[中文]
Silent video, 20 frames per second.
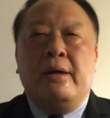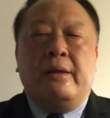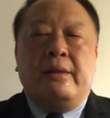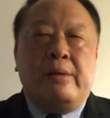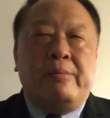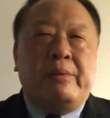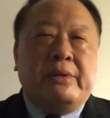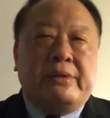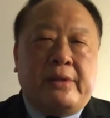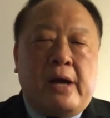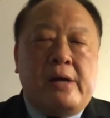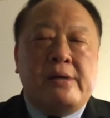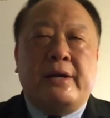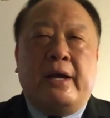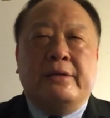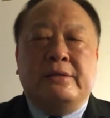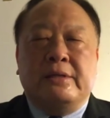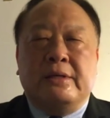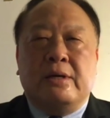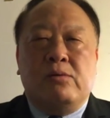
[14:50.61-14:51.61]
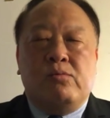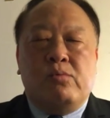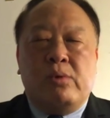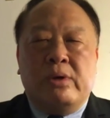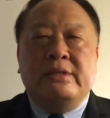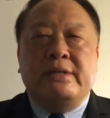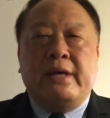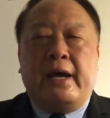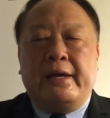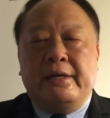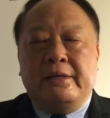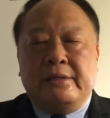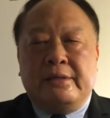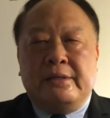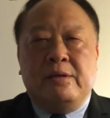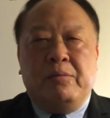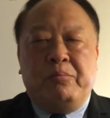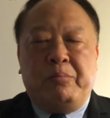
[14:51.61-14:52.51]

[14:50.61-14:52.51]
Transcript: 那么当然这个文在寅自己